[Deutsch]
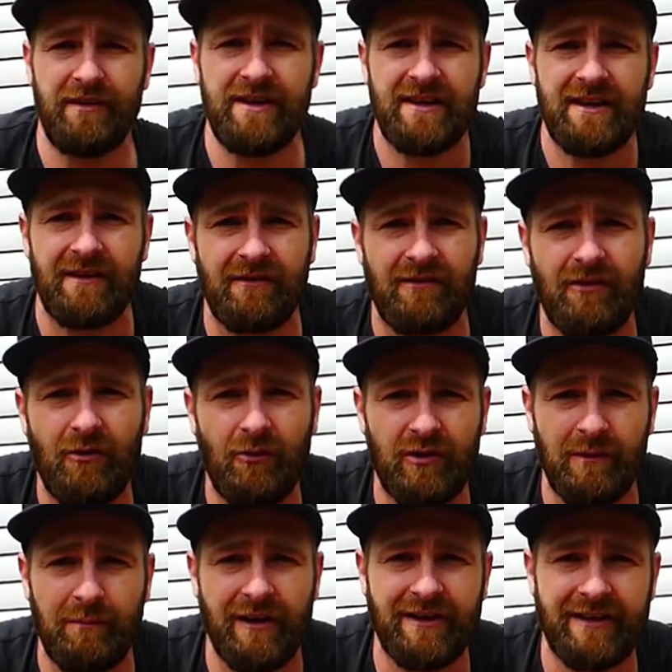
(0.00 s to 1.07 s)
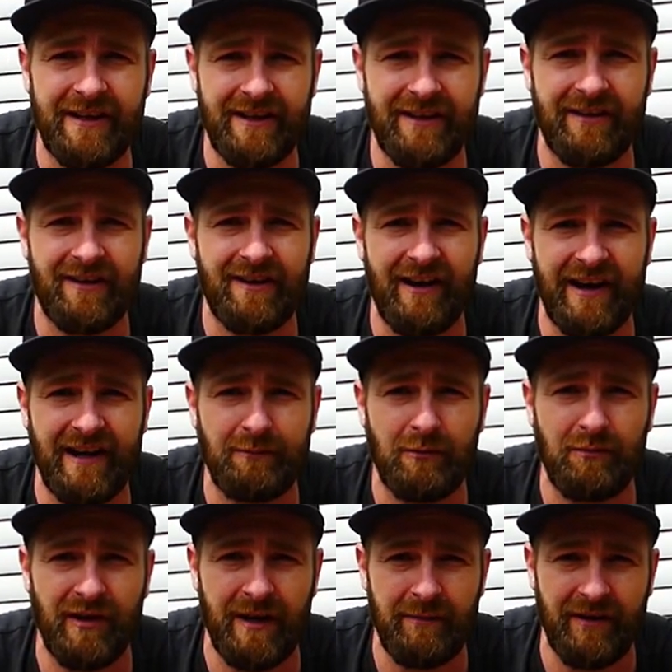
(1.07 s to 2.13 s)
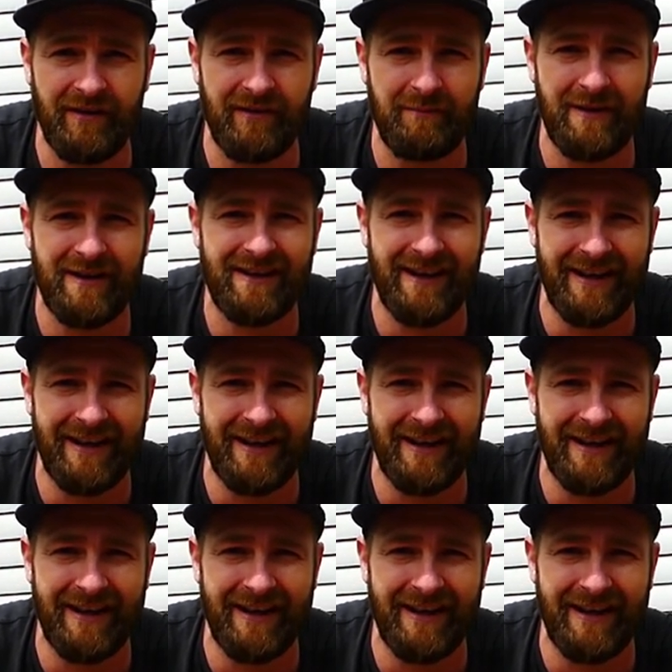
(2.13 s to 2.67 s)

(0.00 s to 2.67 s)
Winter oder bei Regen keine Probleme mit